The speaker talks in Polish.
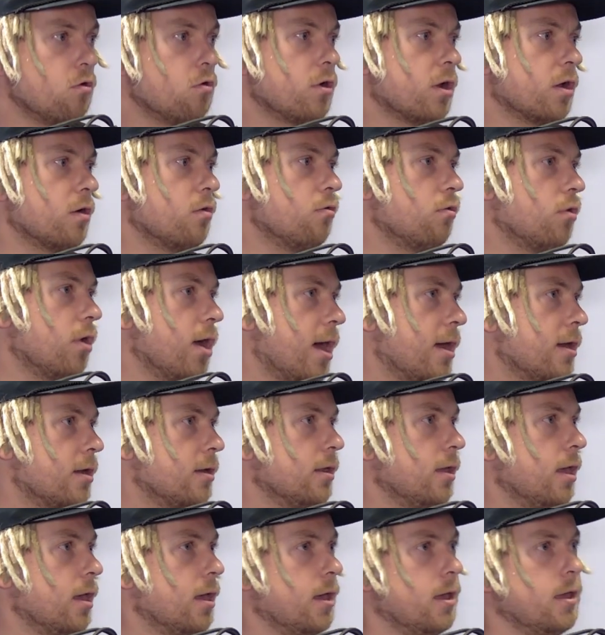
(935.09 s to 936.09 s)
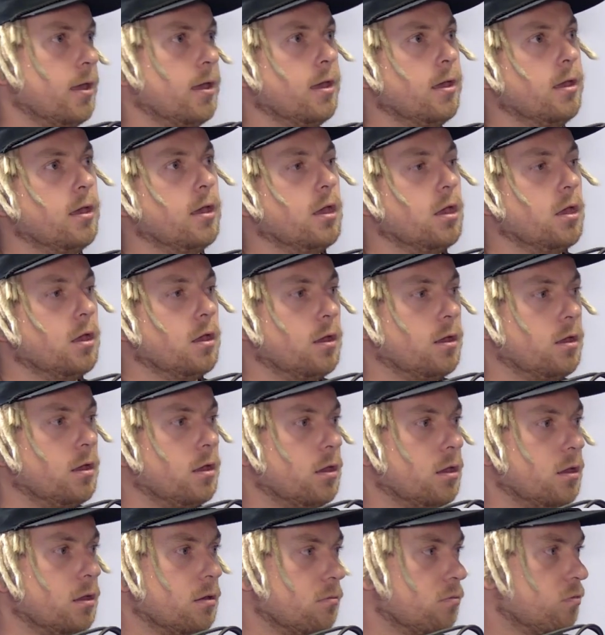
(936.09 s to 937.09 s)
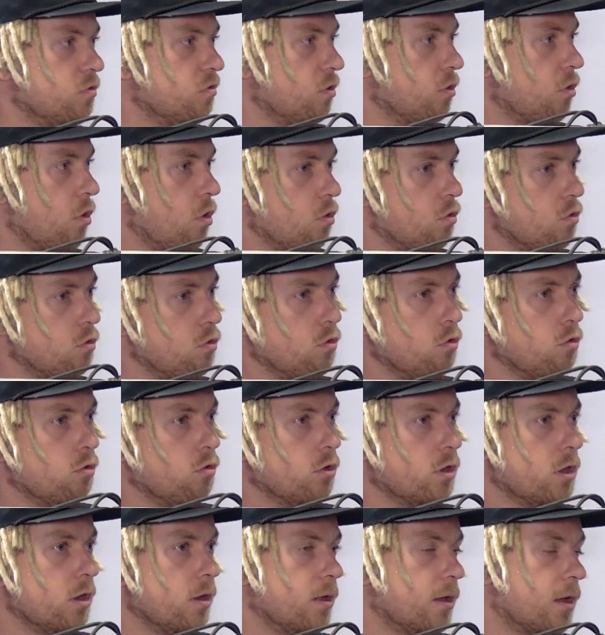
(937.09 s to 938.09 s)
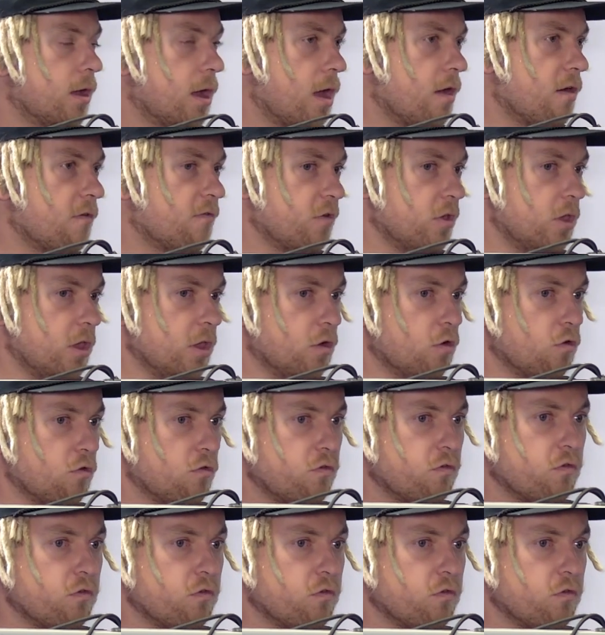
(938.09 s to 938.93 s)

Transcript: regularnie e, co roku kilka Czyli nie młodzieżowe